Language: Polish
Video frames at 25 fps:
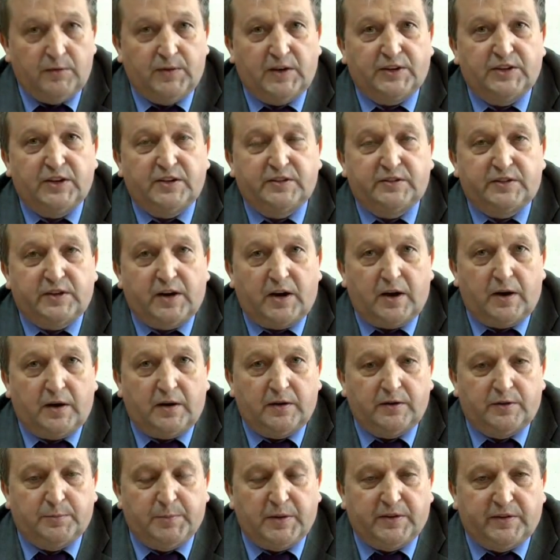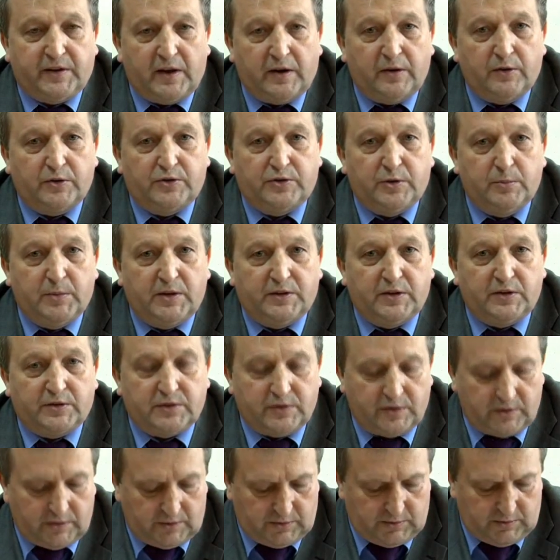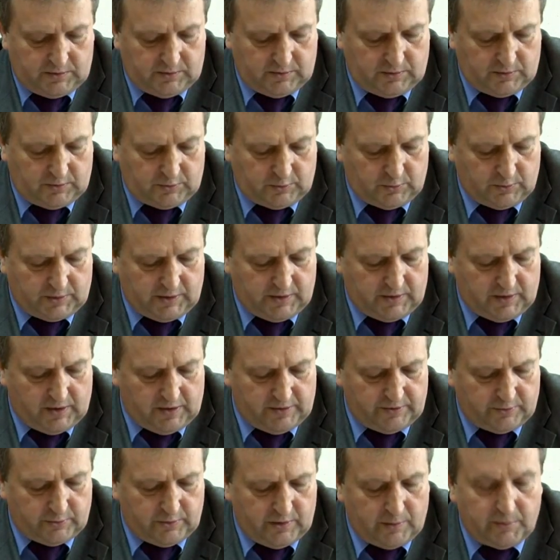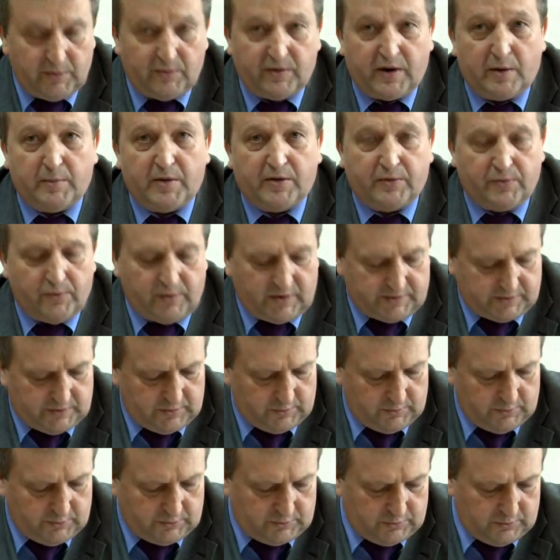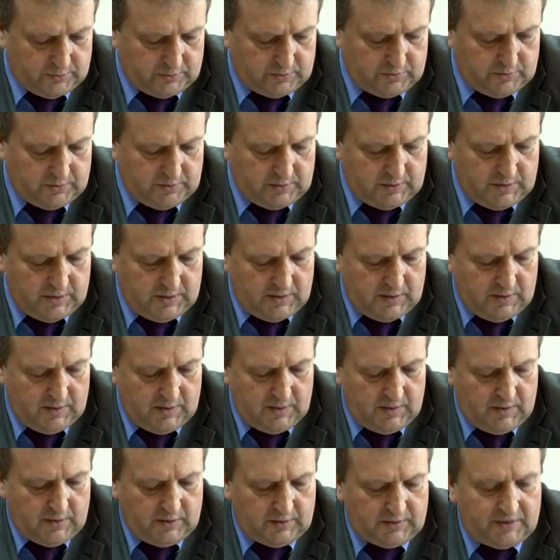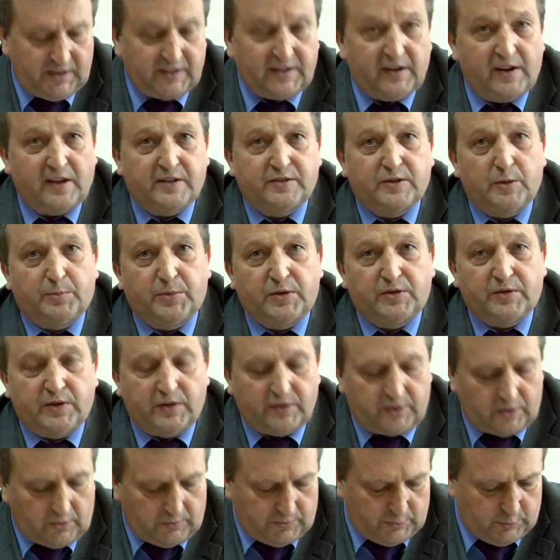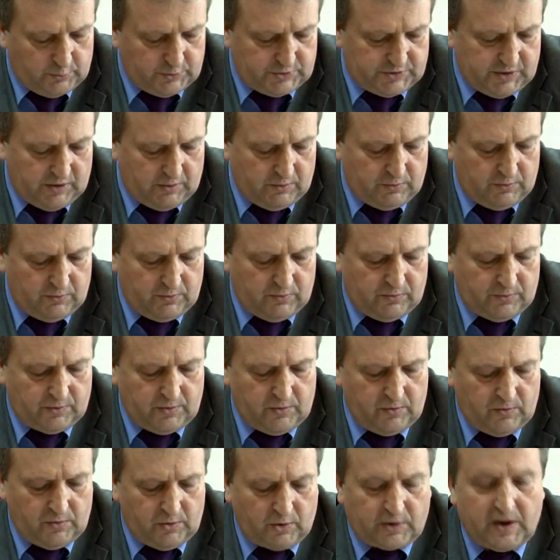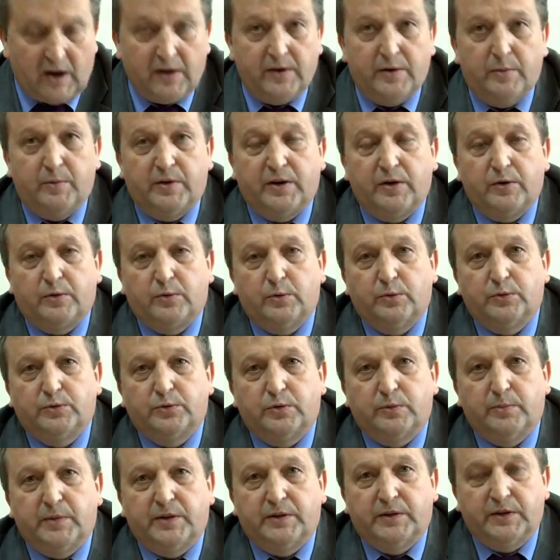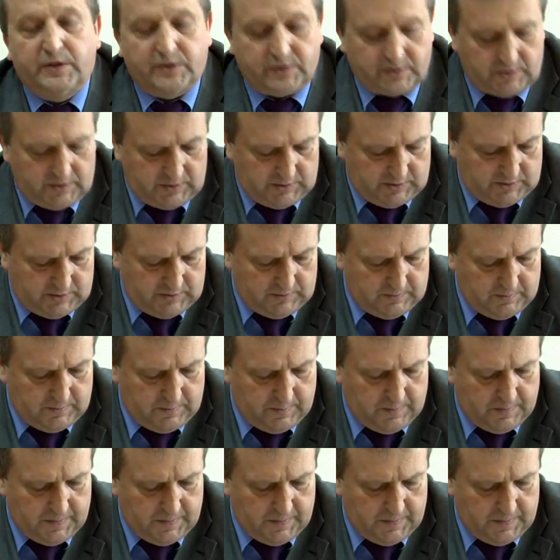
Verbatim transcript: 20 specjalności medycznych, które realizujemy w ramach własnych usług, 11% udział w lokalnym rynku usług medycznych,